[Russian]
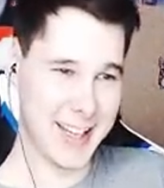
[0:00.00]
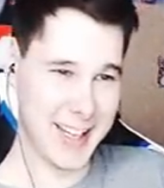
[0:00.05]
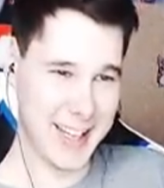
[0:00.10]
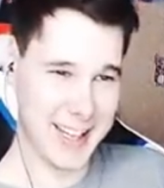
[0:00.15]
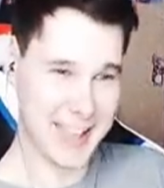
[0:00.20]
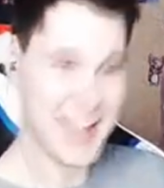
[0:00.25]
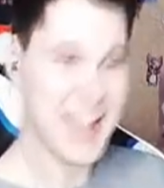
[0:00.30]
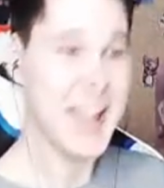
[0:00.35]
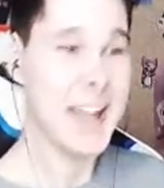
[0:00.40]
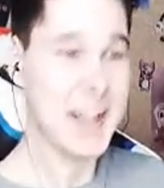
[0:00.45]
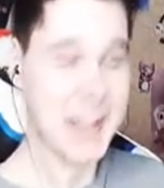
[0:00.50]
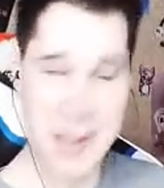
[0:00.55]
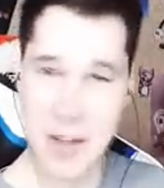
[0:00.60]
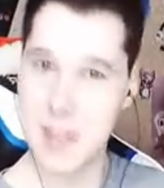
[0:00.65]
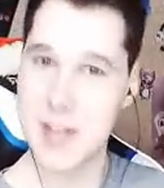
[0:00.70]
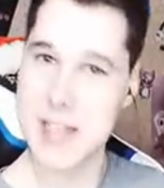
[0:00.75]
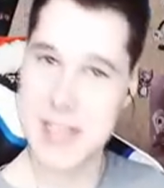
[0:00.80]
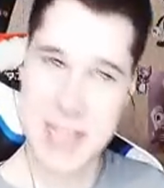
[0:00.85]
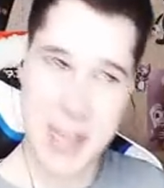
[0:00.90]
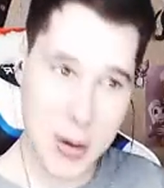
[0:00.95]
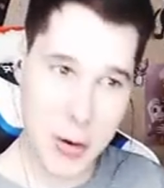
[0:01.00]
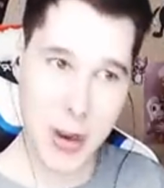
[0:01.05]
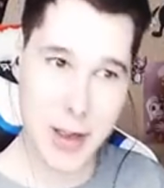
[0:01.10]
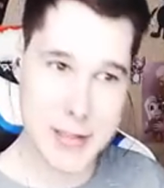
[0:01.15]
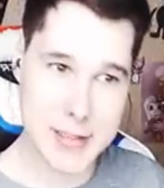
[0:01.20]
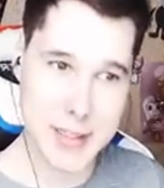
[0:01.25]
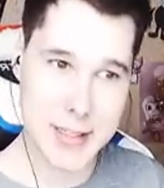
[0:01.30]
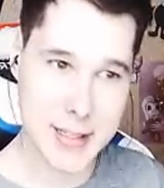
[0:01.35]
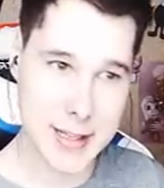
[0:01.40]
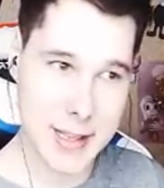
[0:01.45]
Но вы заходите на
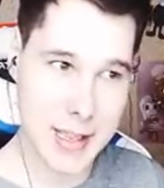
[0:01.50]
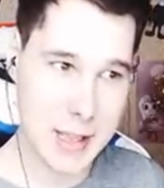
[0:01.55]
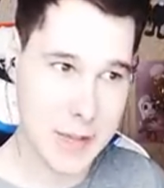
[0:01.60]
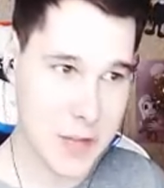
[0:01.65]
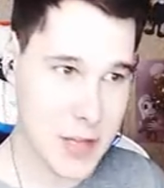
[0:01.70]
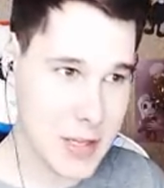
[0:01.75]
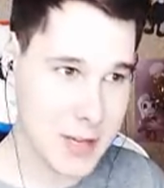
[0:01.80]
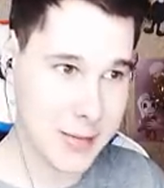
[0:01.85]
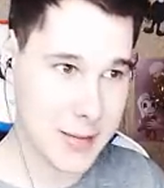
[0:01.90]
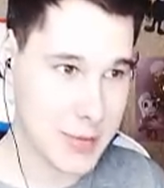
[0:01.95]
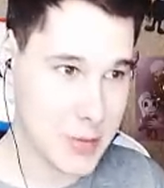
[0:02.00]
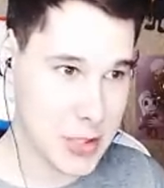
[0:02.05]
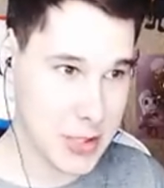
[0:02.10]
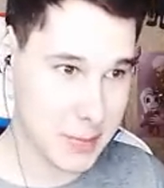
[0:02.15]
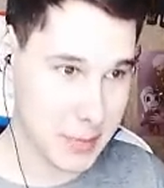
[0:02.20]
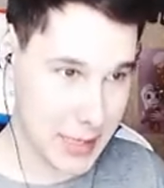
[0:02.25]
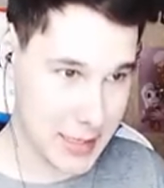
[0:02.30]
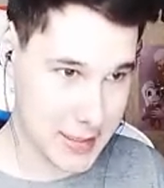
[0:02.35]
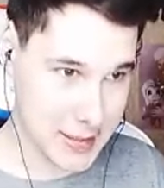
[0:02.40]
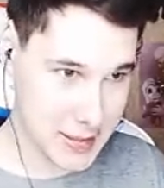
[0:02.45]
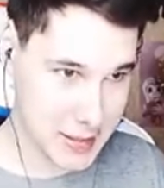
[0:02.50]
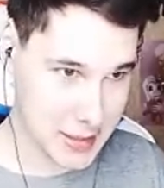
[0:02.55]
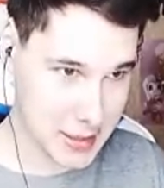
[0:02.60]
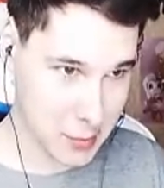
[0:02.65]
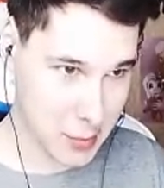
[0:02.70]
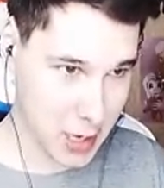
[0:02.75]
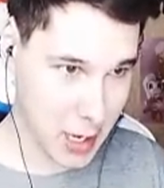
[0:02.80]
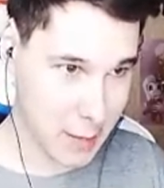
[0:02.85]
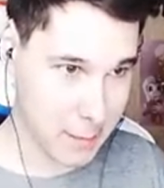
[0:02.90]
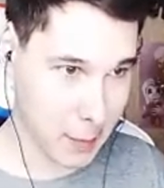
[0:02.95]
такие видео, потому что, блядь, они собирают по
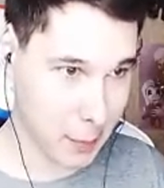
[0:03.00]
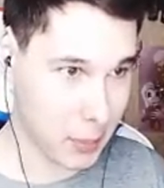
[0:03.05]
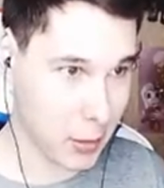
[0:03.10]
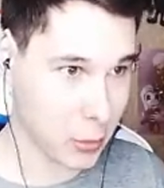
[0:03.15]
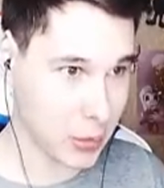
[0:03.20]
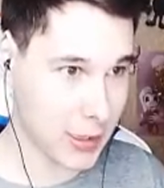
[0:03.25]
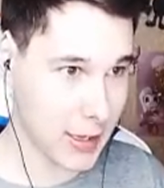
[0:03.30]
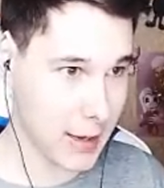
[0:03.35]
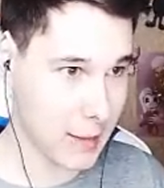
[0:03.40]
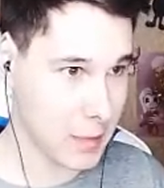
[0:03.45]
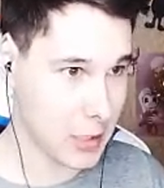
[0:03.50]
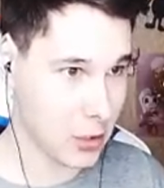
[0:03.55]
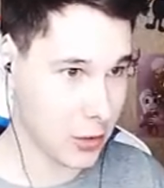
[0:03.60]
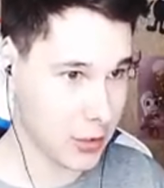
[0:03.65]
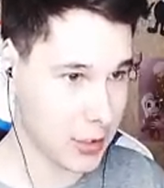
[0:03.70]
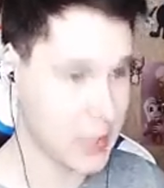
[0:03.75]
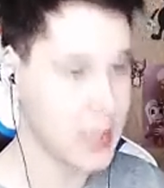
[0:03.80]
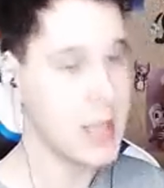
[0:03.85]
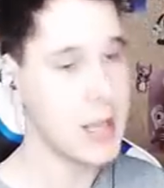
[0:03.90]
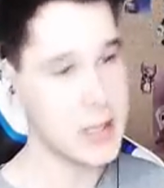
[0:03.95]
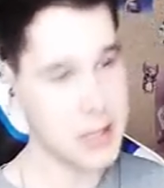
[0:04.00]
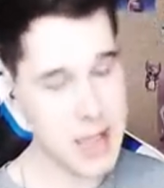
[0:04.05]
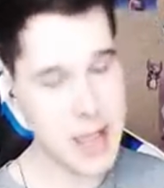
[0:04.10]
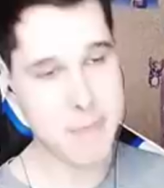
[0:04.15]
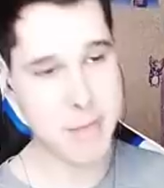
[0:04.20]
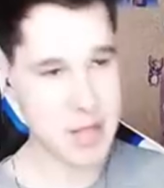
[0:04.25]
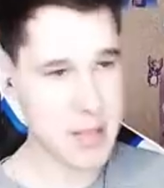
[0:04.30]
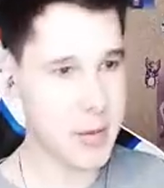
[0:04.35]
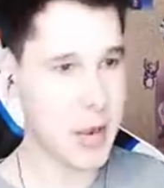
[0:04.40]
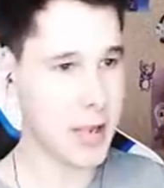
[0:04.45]
полтора миллиона. Не, понимаю,
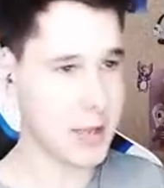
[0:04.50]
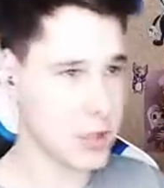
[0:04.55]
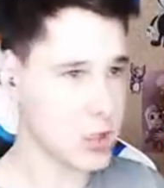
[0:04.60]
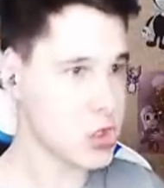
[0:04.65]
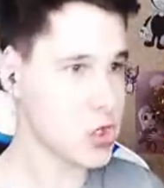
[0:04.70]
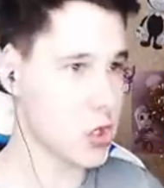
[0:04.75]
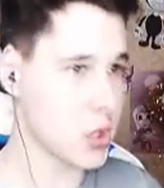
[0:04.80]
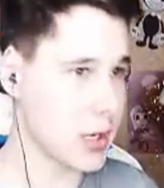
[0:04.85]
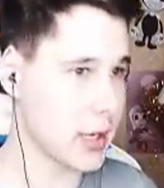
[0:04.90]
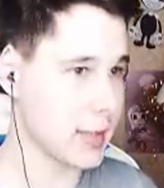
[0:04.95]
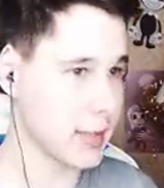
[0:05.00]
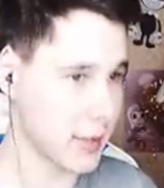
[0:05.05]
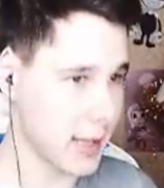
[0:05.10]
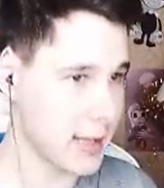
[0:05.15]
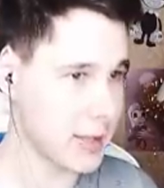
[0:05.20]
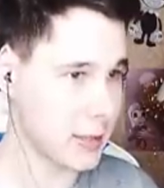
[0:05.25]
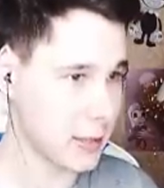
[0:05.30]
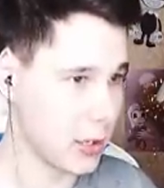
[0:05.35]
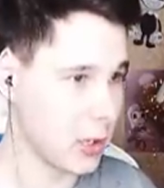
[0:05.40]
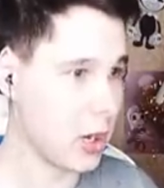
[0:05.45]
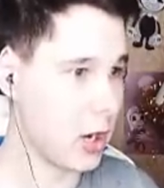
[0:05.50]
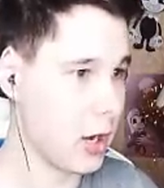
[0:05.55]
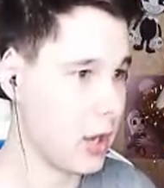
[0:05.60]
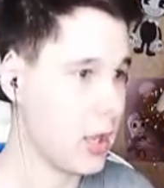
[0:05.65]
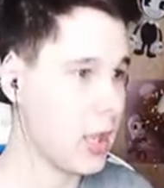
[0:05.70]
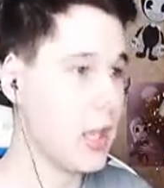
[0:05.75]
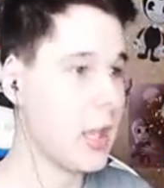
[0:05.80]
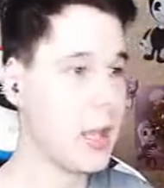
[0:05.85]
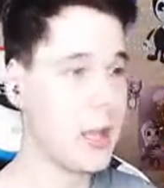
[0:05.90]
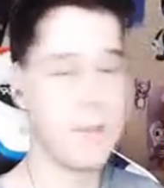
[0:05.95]
это шок-контент, но
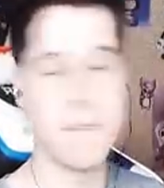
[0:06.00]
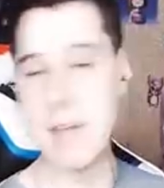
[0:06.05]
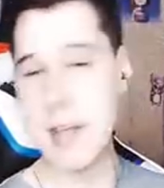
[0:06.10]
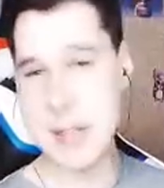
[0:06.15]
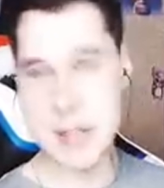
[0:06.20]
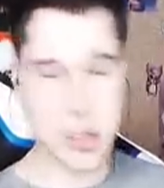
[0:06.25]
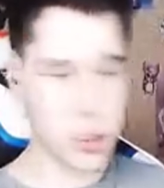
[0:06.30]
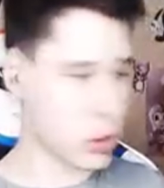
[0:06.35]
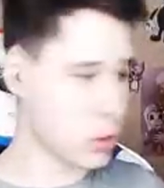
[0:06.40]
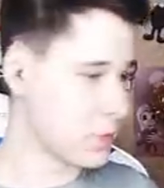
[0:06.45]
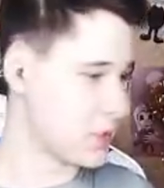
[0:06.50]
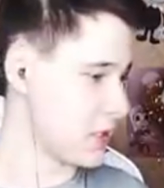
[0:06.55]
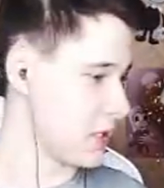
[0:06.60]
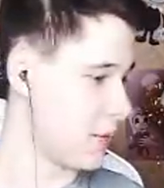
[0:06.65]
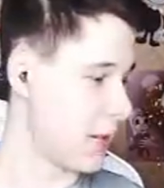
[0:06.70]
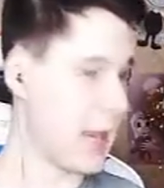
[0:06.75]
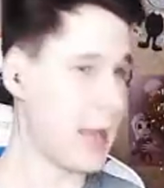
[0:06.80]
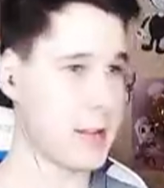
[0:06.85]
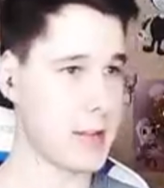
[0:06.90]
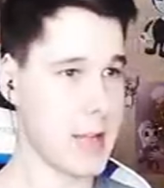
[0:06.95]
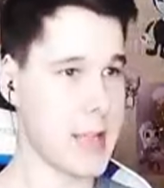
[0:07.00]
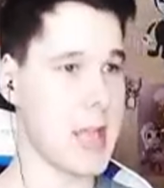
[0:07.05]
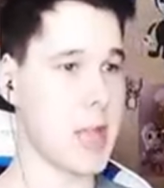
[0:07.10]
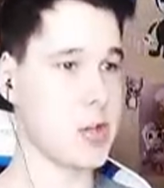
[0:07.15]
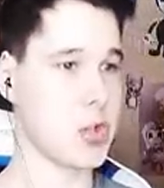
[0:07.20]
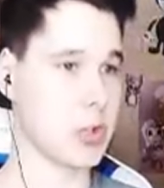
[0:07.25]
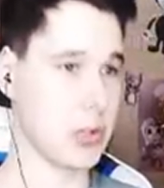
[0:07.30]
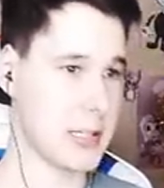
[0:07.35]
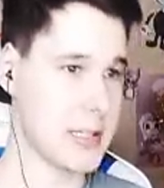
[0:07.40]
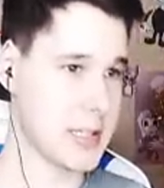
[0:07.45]
весь YouTube снимает, а я еще лысый,
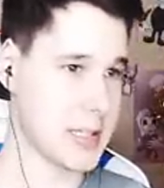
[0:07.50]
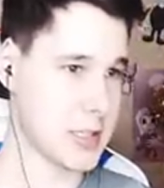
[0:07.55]
что ли?